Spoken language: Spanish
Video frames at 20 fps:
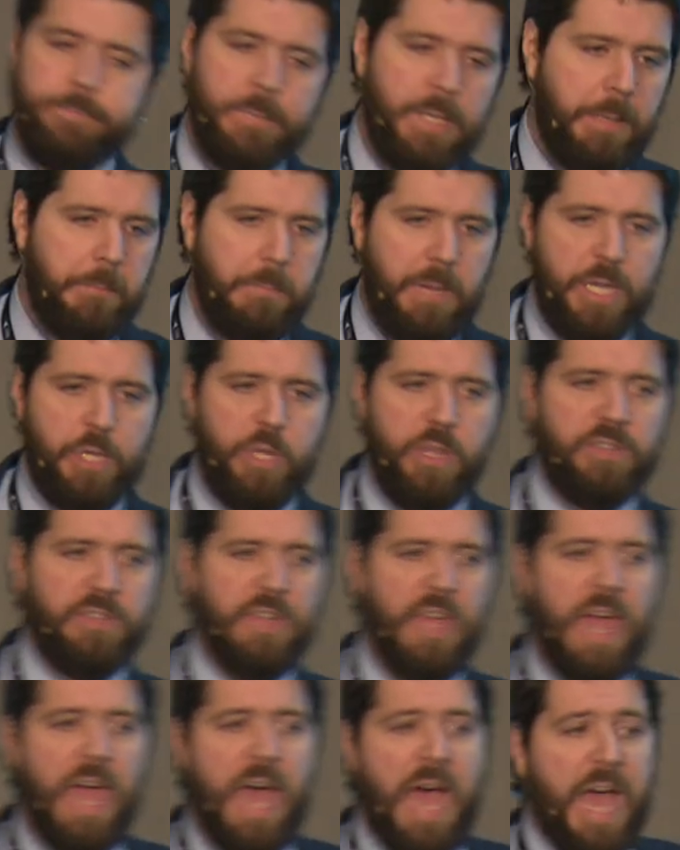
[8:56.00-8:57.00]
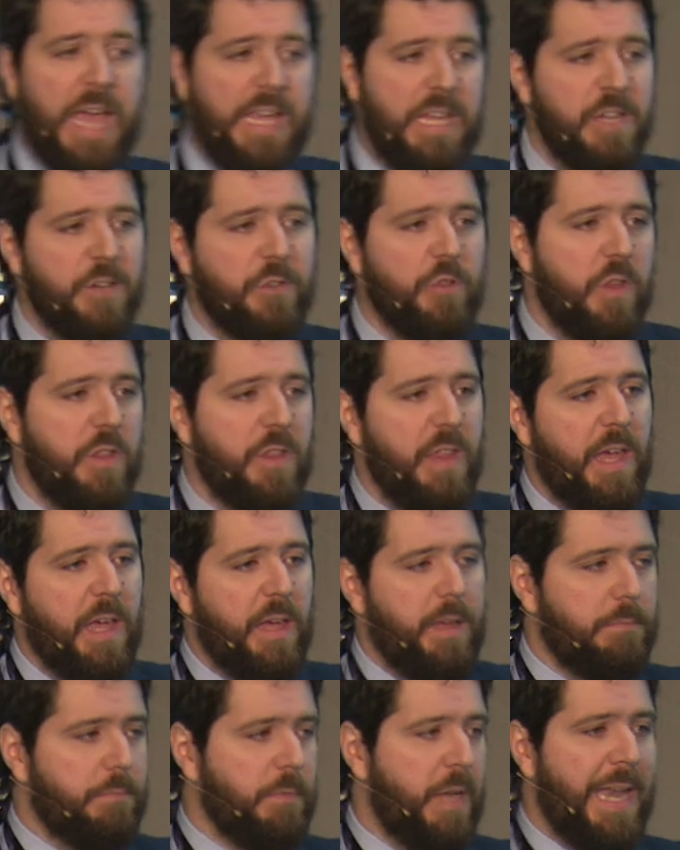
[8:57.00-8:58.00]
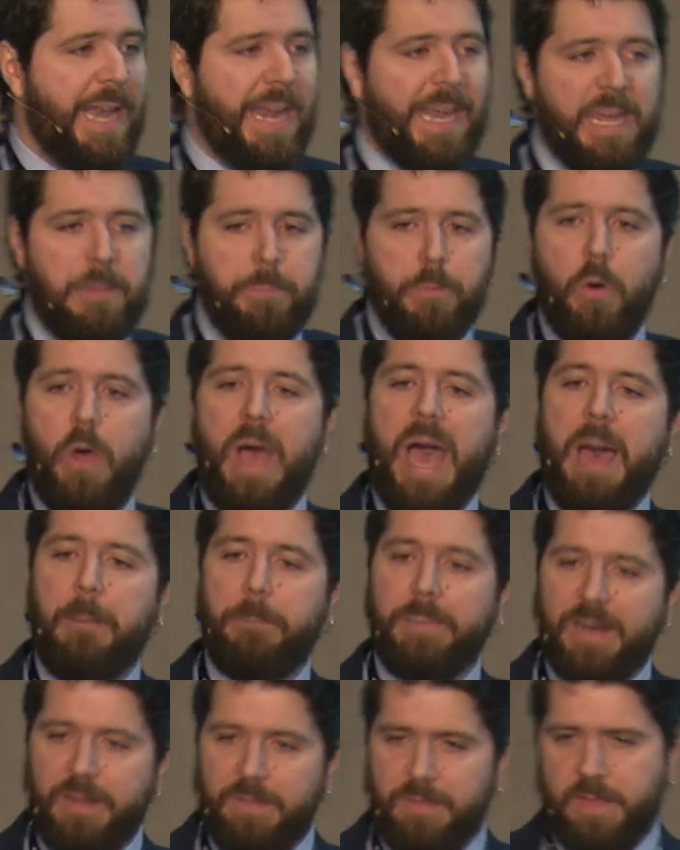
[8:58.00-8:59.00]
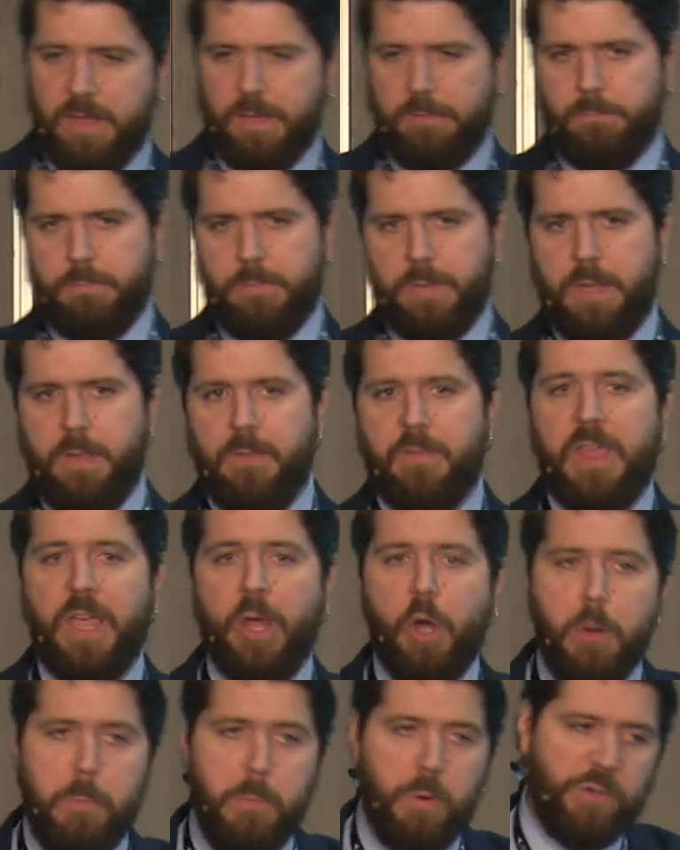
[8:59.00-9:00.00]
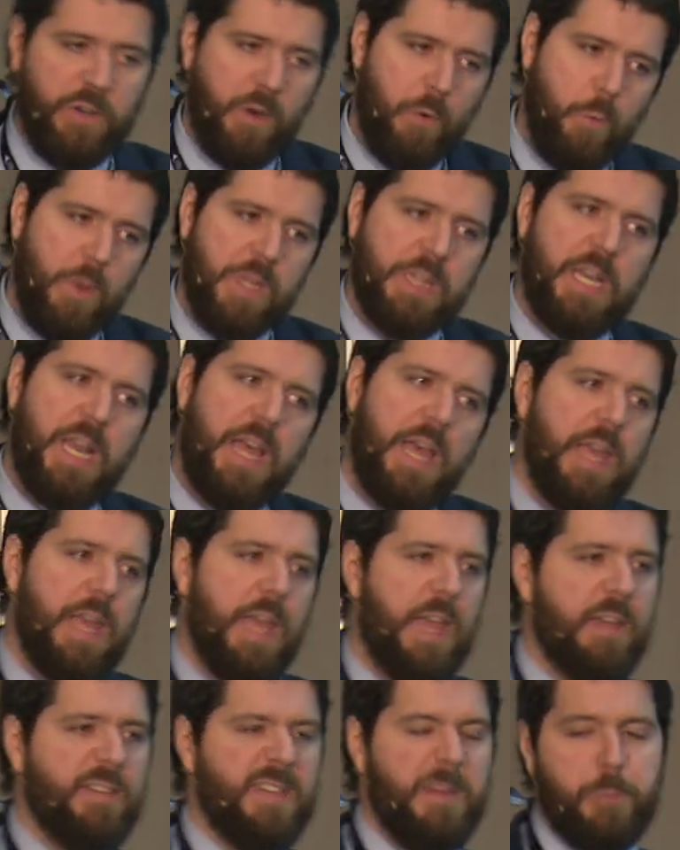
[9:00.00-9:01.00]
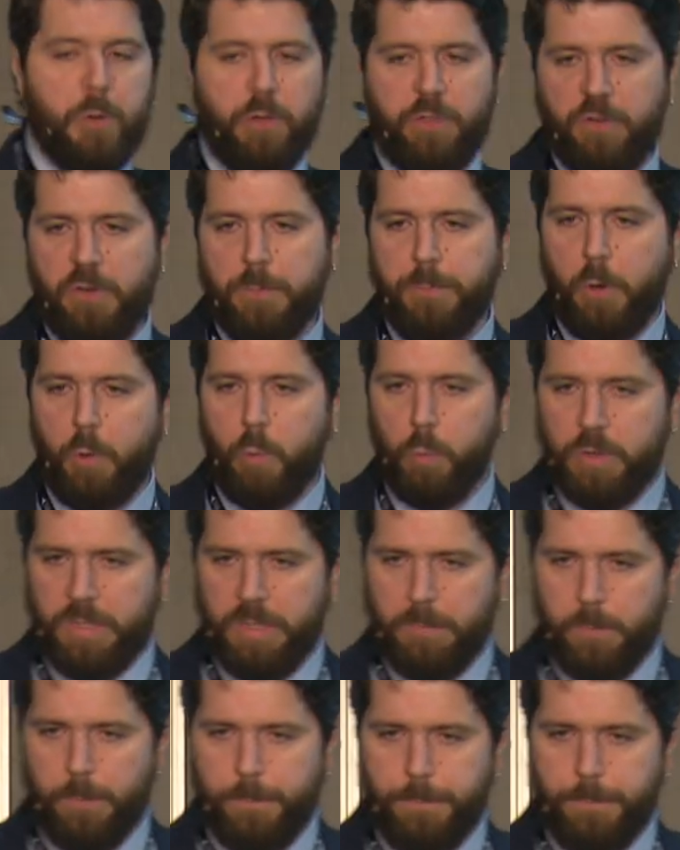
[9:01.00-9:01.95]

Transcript: Ah, entonces, ahí es donde el equipo aprende de cómo se encuentra ese proceso productivo.